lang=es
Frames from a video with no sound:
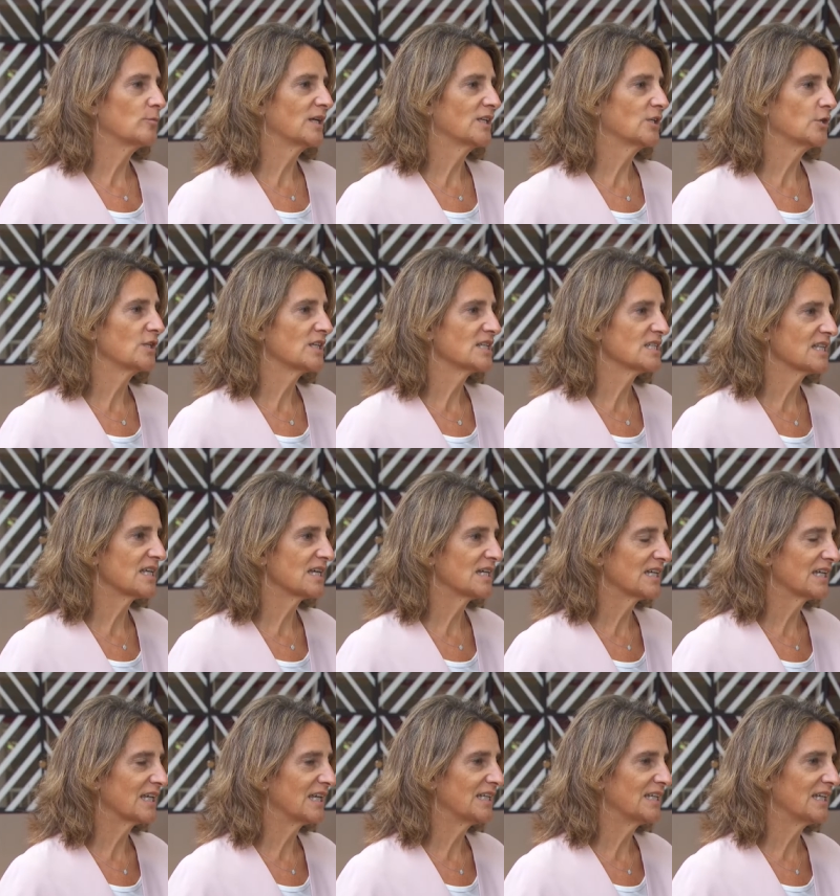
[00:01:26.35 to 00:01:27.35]
mayorista
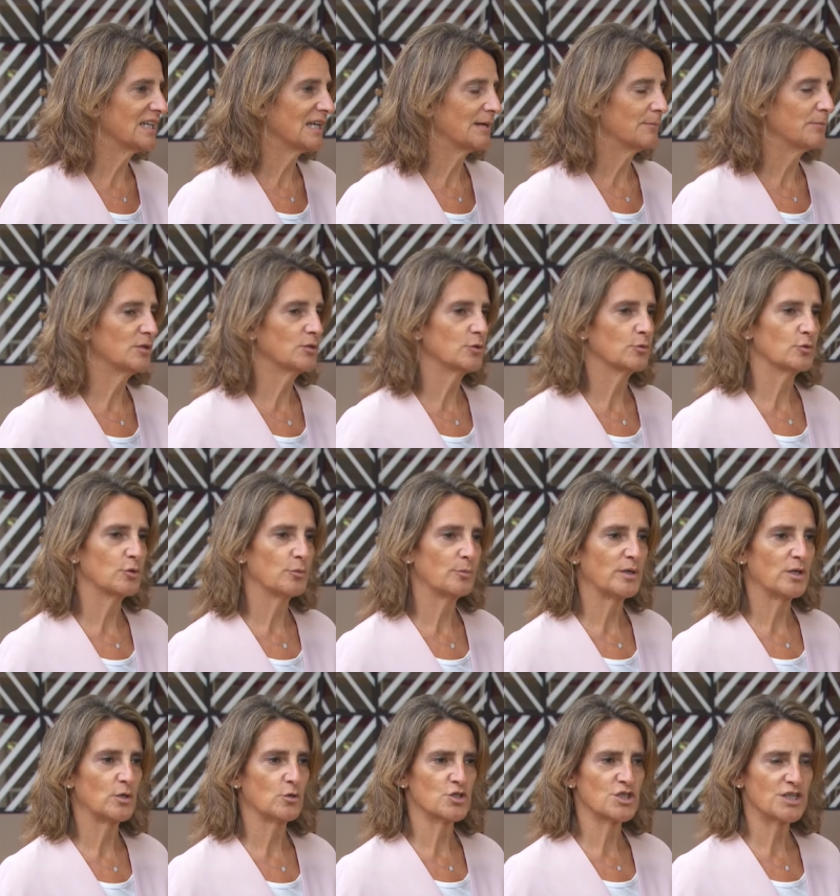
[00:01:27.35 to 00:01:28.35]
en el ámbito europeo.